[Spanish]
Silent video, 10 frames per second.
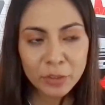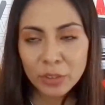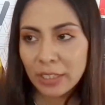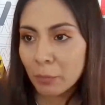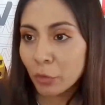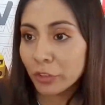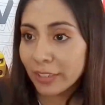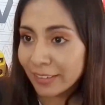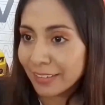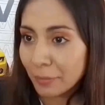la
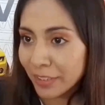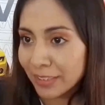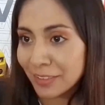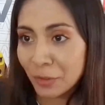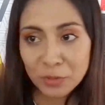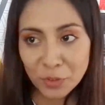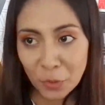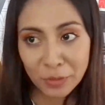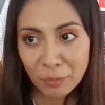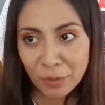Silverado, la Montana
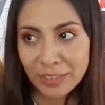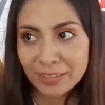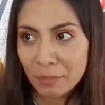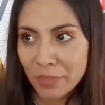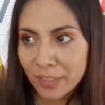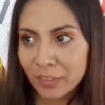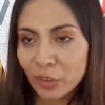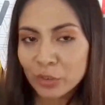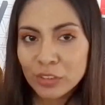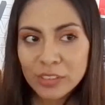también que ha sido nuestro último
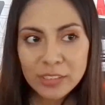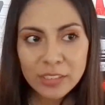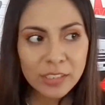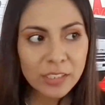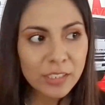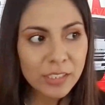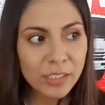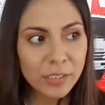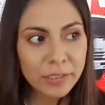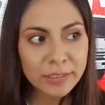lanzamiento,
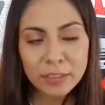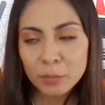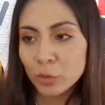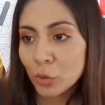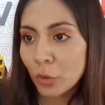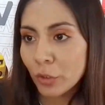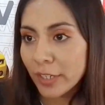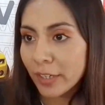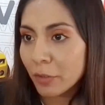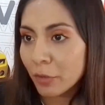eh,
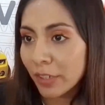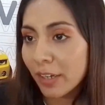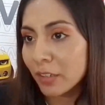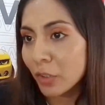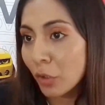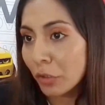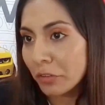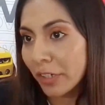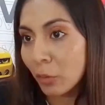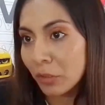tenemos Colorado
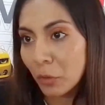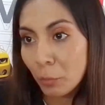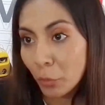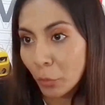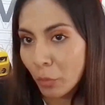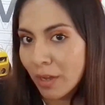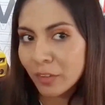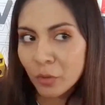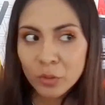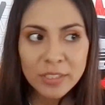en High Country, en
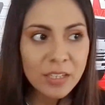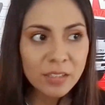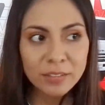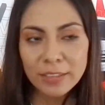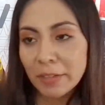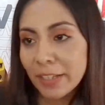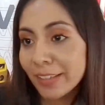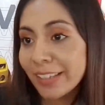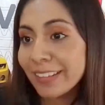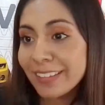4x4,
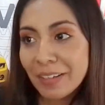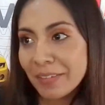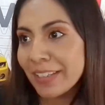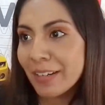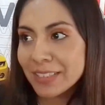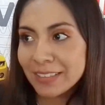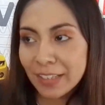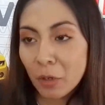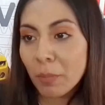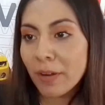de verdad que
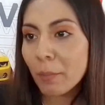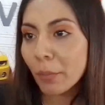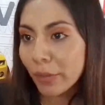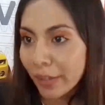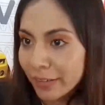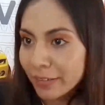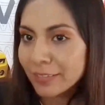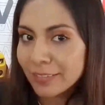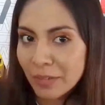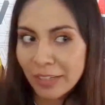tienen que venir a visitarlo para
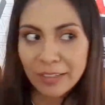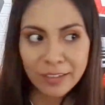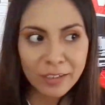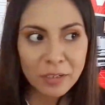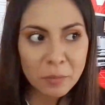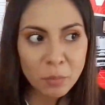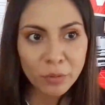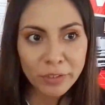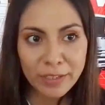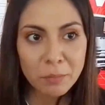poder,
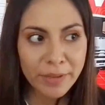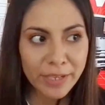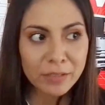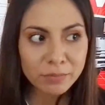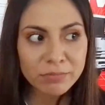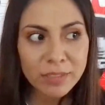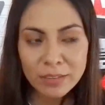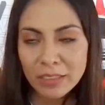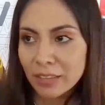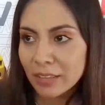eh, poder
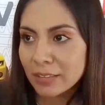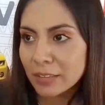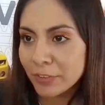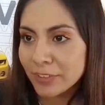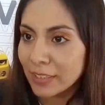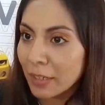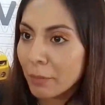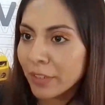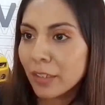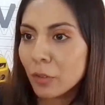ver
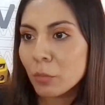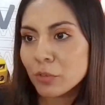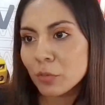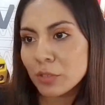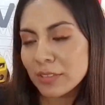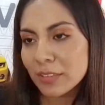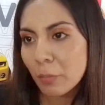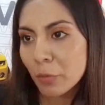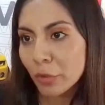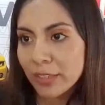eh, físicamente
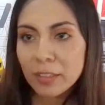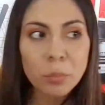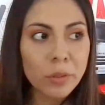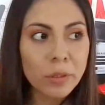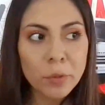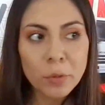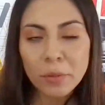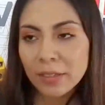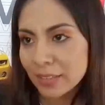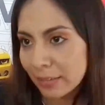cómo son nuestras
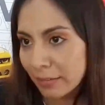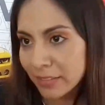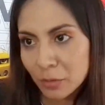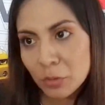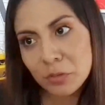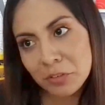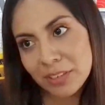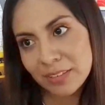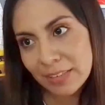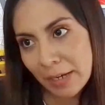camionetas, poder probarlas a
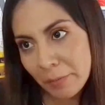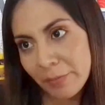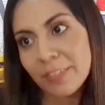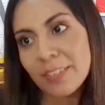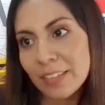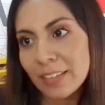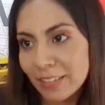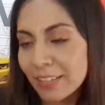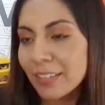través de nuestros test drive.